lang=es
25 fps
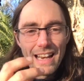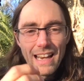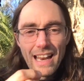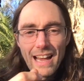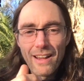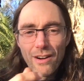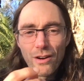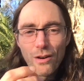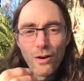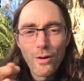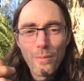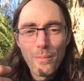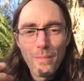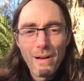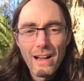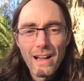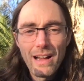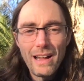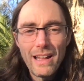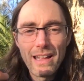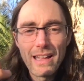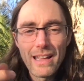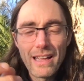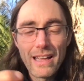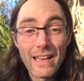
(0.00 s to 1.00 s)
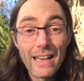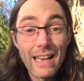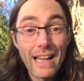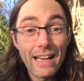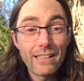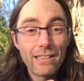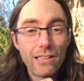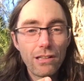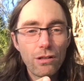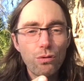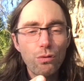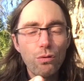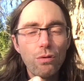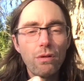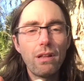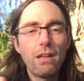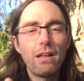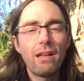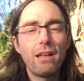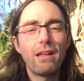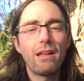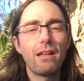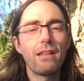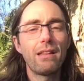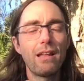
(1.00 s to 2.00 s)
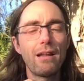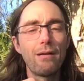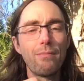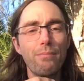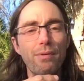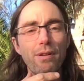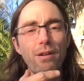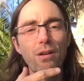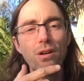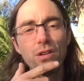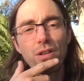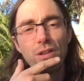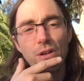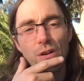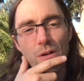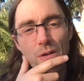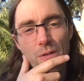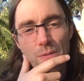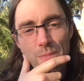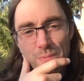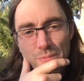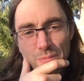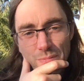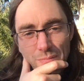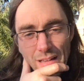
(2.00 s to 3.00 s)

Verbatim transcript: el aroma, eh, la actitud del piloto,